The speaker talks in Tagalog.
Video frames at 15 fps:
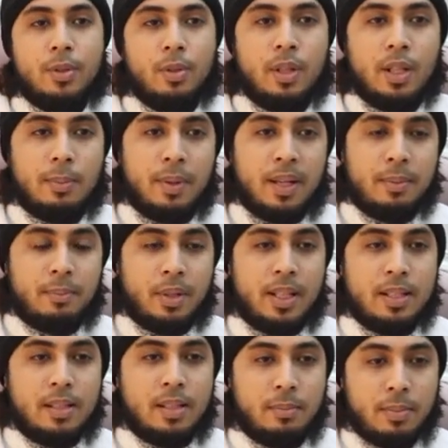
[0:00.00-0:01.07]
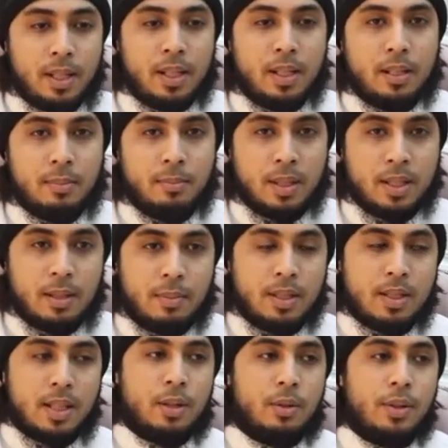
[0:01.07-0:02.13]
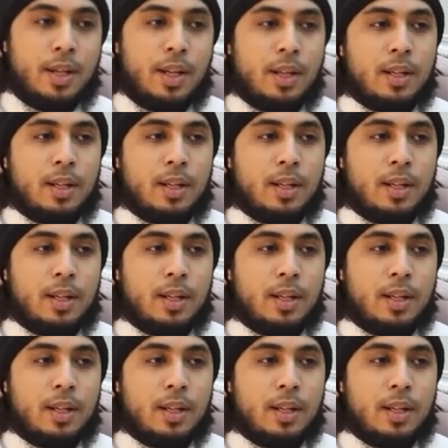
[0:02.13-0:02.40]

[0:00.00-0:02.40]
So hindi pa rin pwede sabihin, basta-basta yon.